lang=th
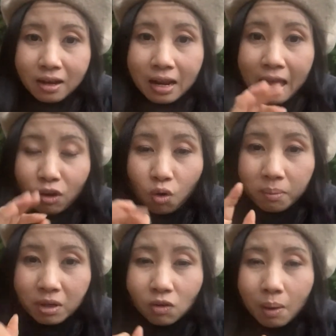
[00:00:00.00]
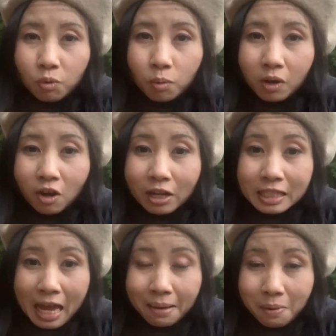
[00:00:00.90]
หลายคนมันก็ความรู้มันก็กระ
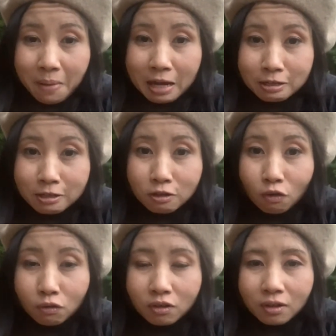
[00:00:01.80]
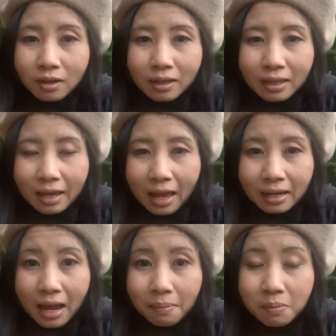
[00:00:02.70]
จายไปมากขึ้นเนาะ ยังไง
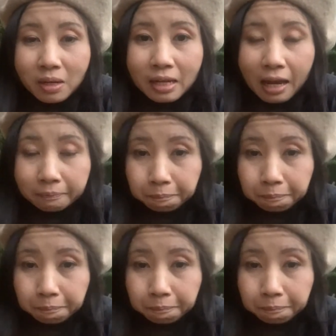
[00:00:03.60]
ถ้าเพื่อนๆอยาก